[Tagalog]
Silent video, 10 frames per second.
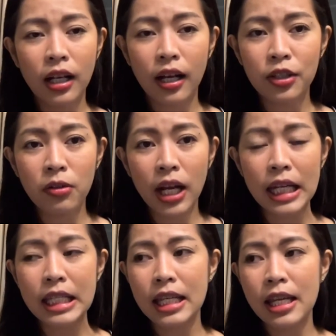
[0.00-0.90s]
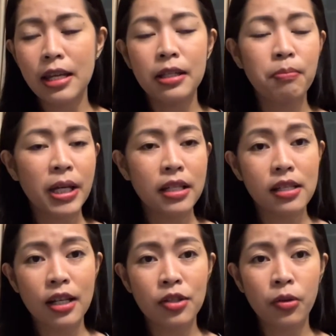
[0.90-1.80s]
Anong ID? Depende
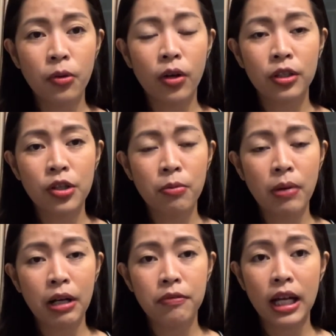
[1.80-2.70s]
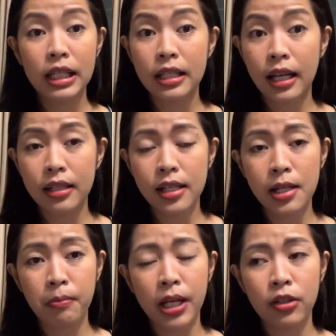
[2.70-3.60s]
sa inyo kung ano yung mga valid
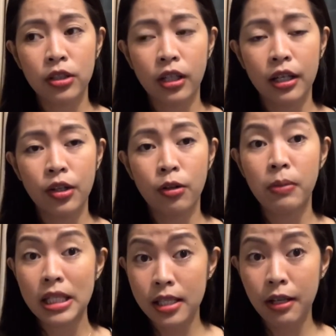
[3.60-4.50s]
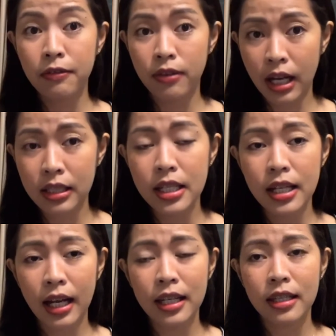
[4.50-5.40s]
ID na meron kayo. Basta
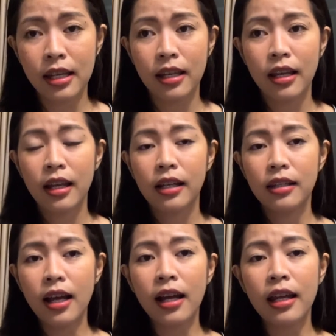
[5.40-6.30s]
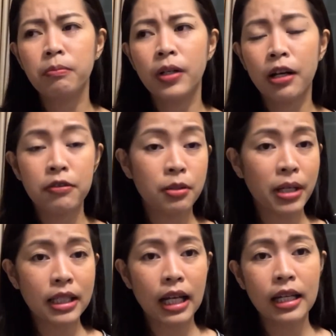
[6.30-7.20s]
valid ID. Like
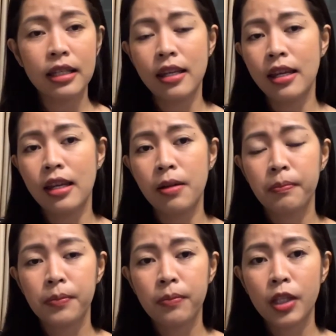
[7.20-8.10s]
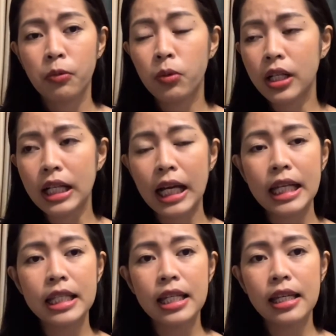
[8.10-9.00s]
government ID, work
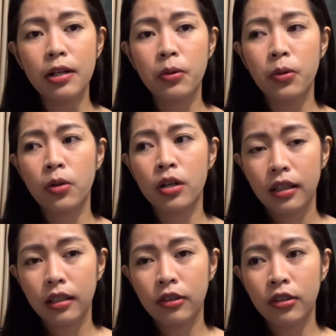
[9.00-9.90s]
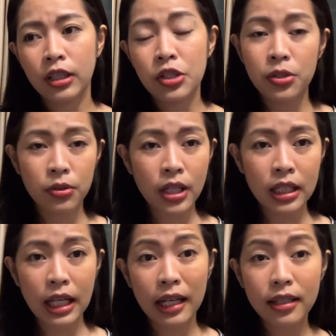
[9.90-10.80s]
ID, or, or
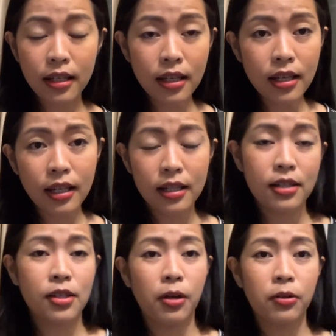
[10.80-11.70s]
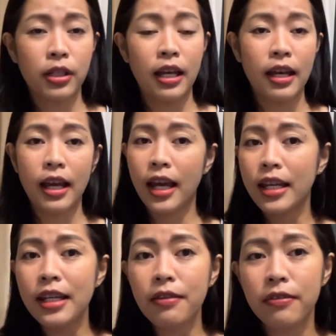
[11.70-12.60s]
student ID is okay.
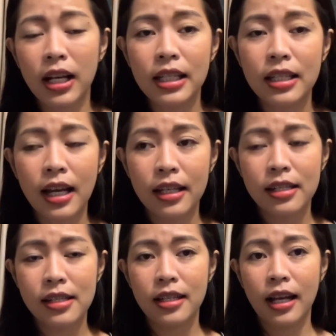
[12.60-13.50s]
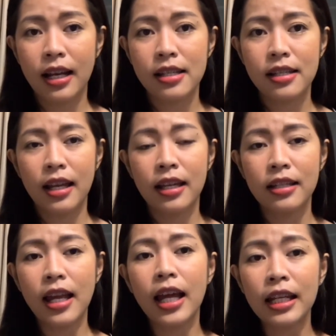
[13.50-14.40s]
Any valid IDs, guys.
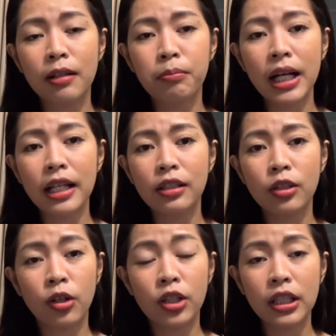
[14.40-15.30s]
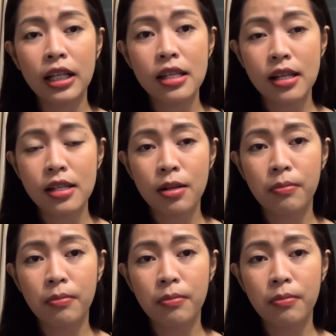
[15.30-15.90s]
And then, pangatlo na isa sa